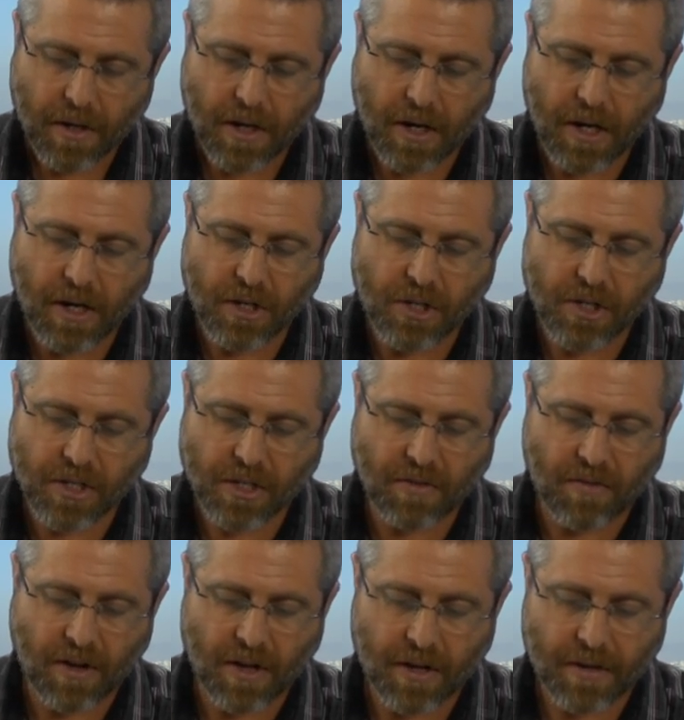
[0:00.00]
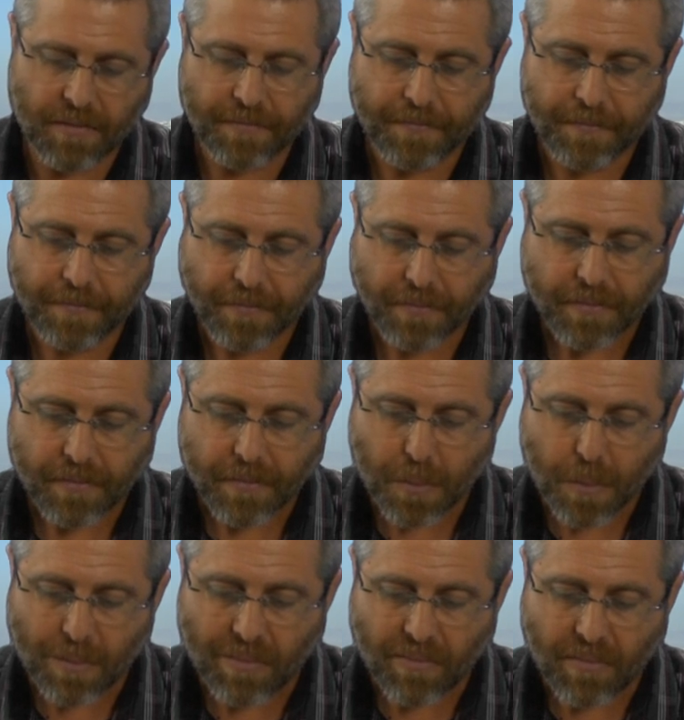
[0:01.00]
количество
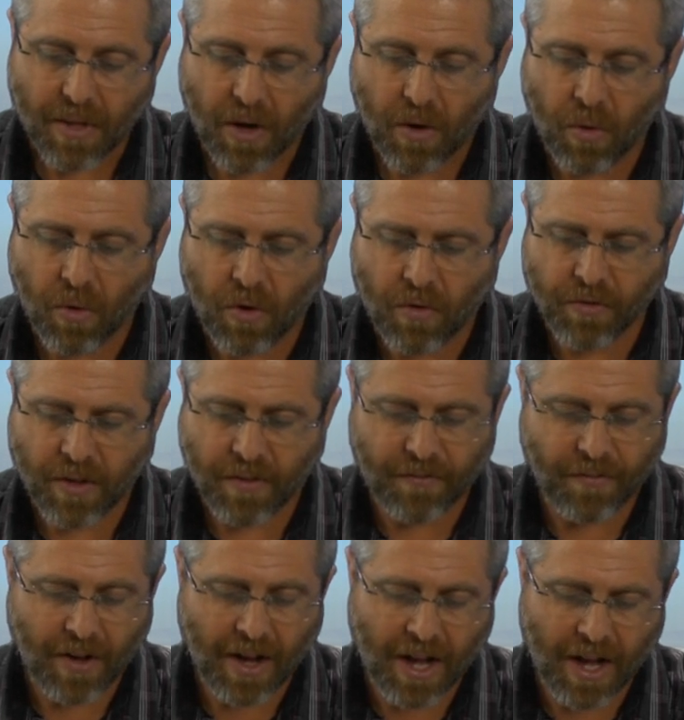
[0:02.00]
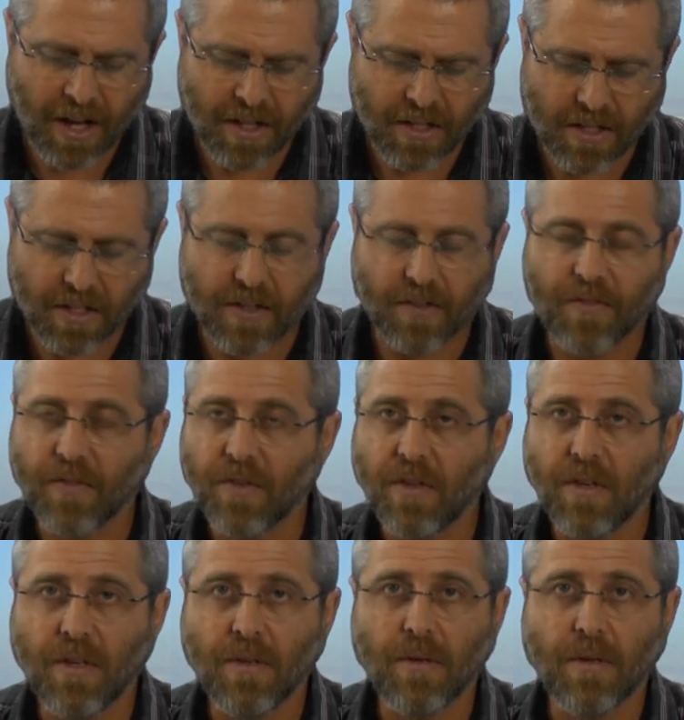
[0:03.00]
овнов, агнцев
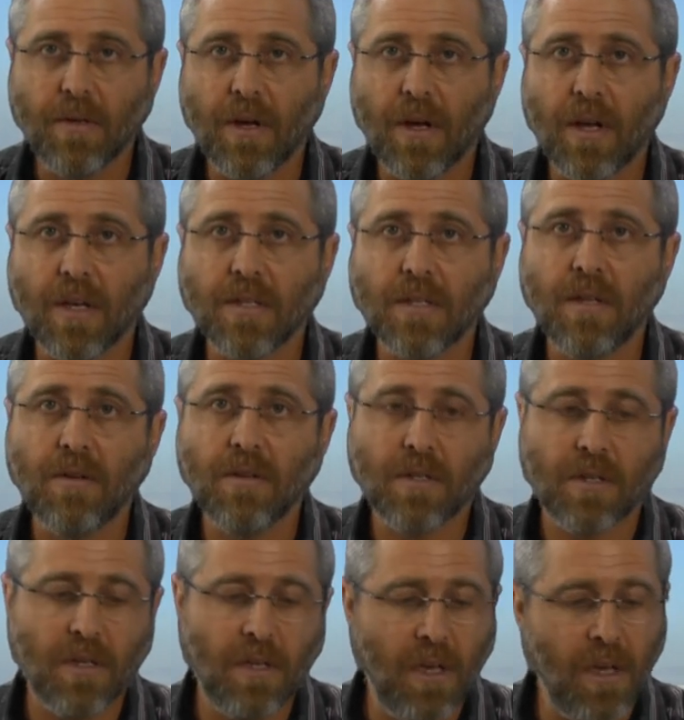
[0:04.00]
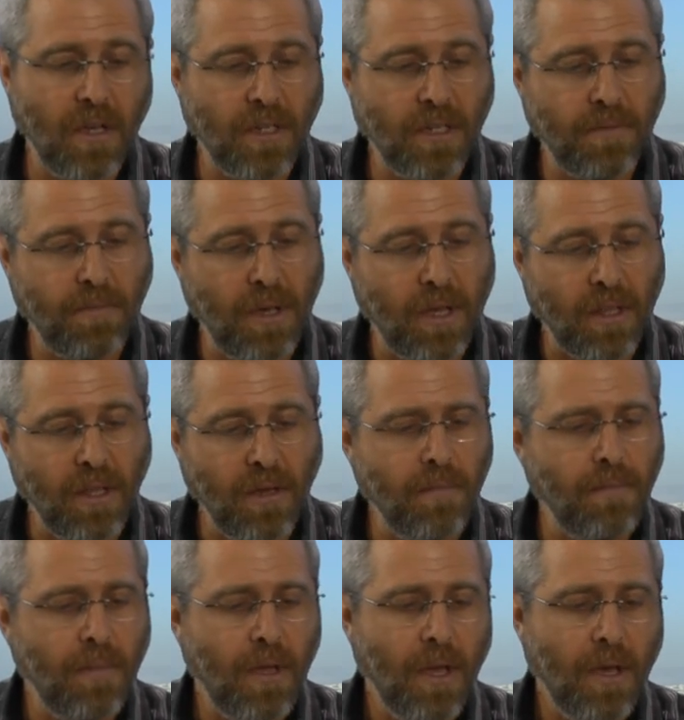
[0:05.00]
остается
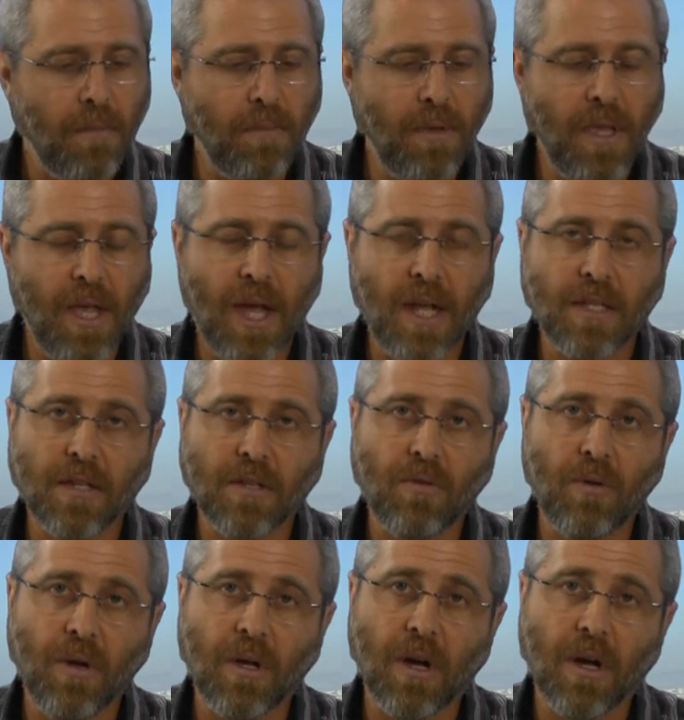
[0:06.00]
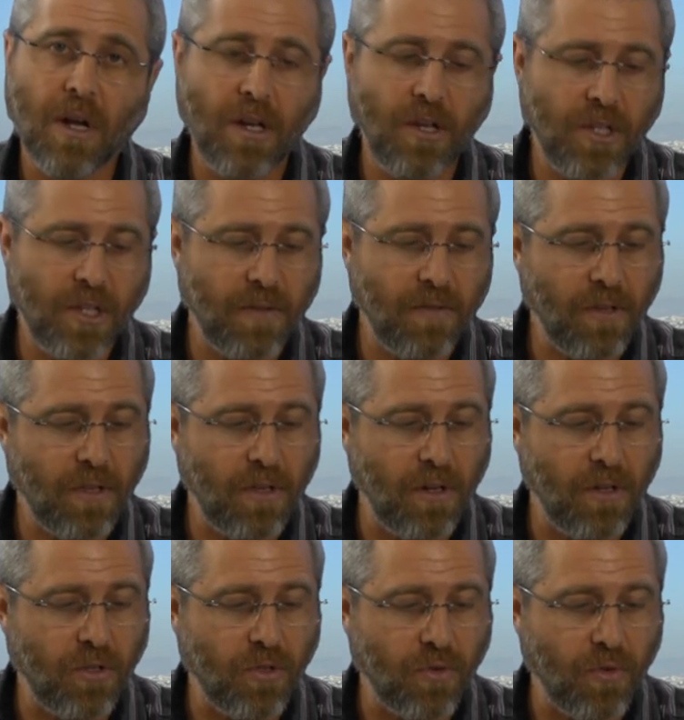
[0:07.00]
неизменным, меняется только количество
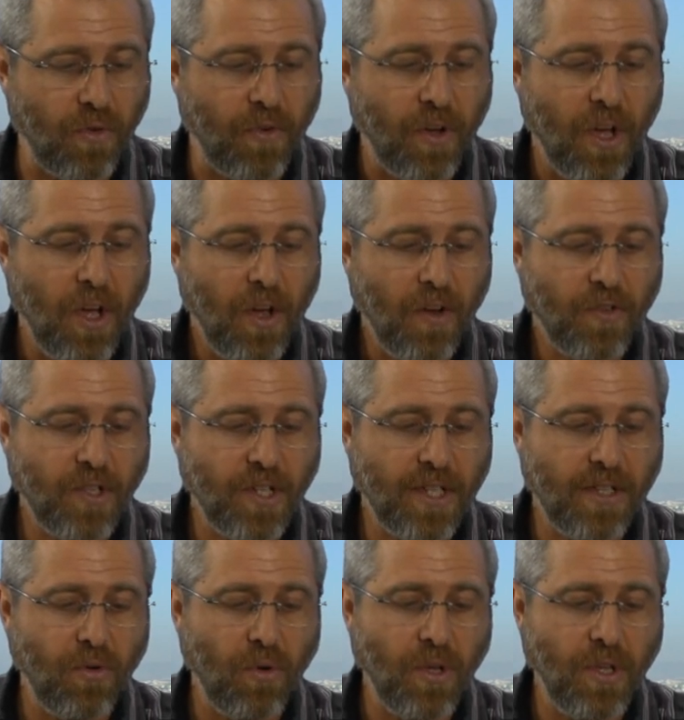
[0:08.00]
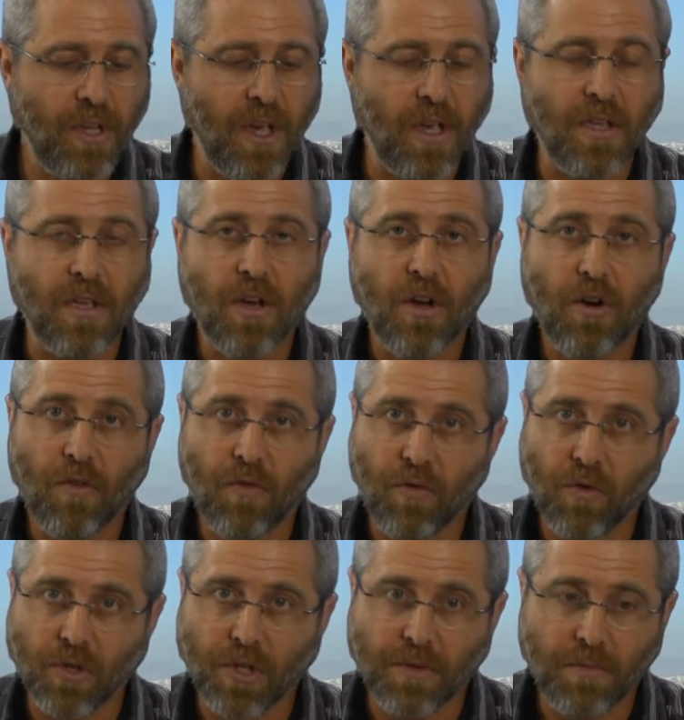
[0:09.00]
тельцов. В шестой день
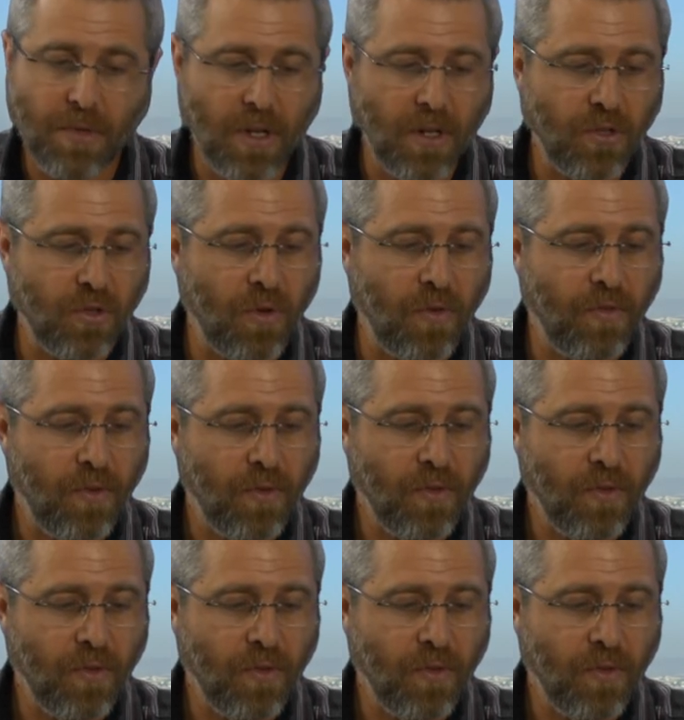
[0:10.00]
8 тельцов,